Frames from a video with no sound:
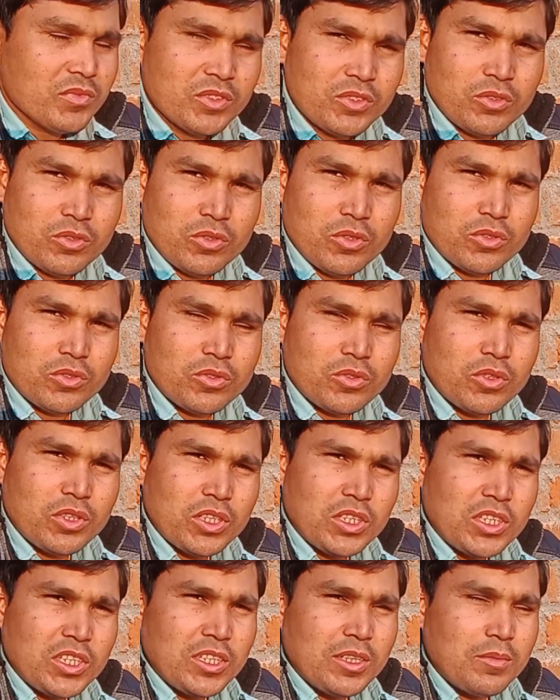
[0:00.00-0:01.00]
तो दोस्तों
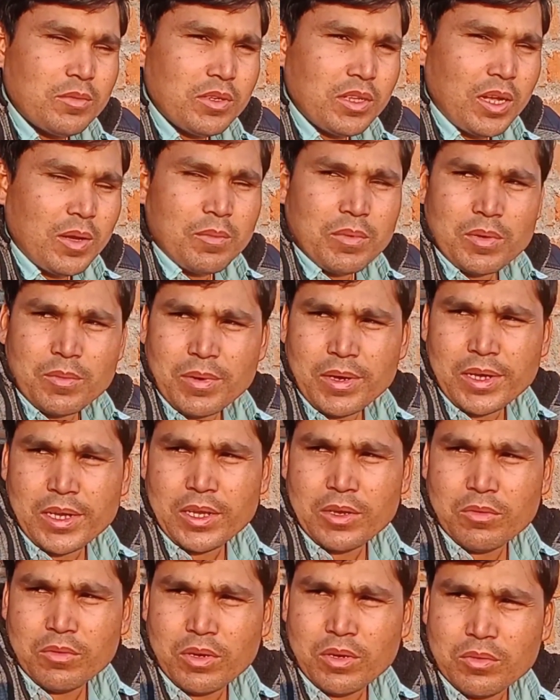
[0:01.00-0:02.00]
देखिए अभी यहाँ पर
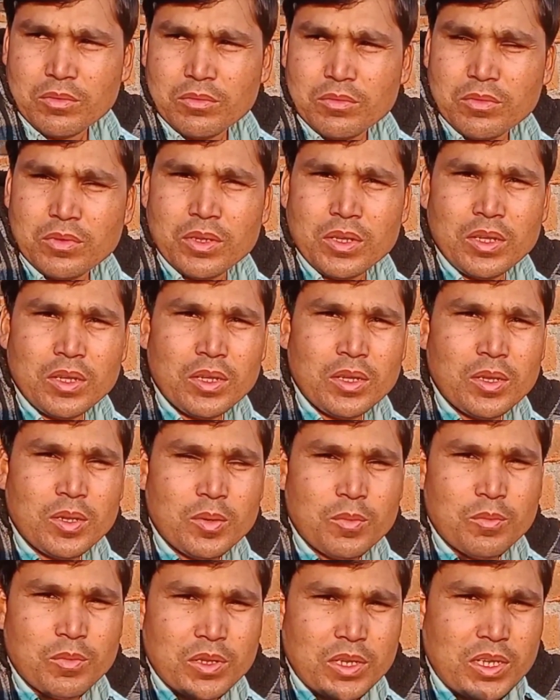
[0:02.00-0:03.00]
बैठा हुआ हूँ
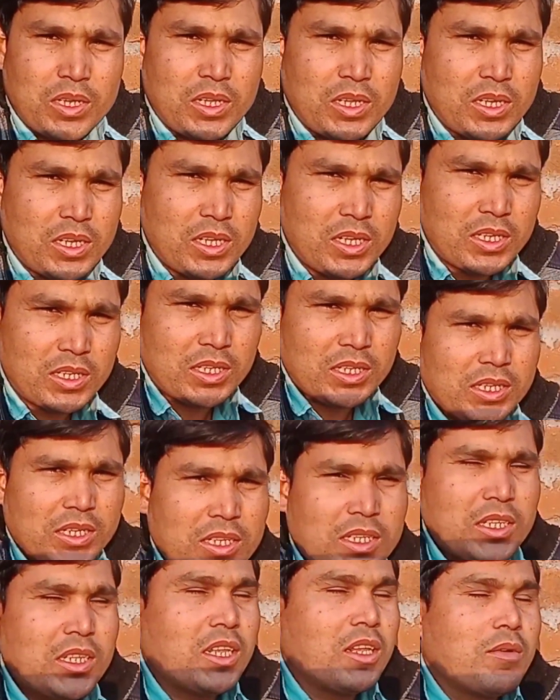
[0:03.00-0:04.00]
मैं नया घर के
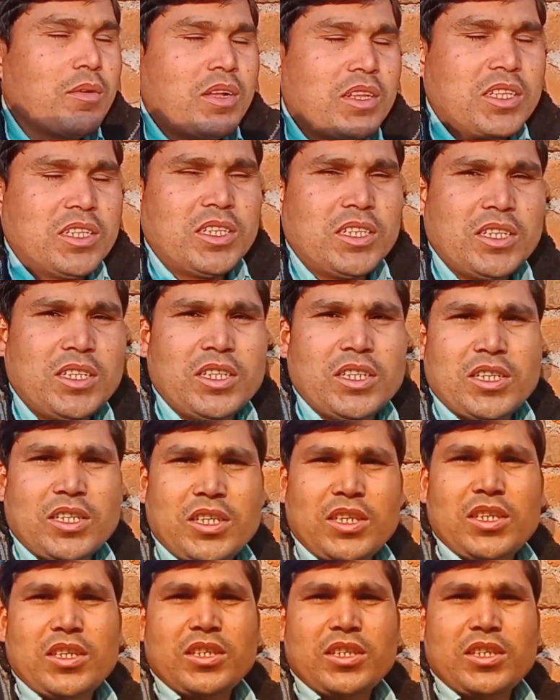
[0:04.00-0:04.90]
दरवाजे के देखिए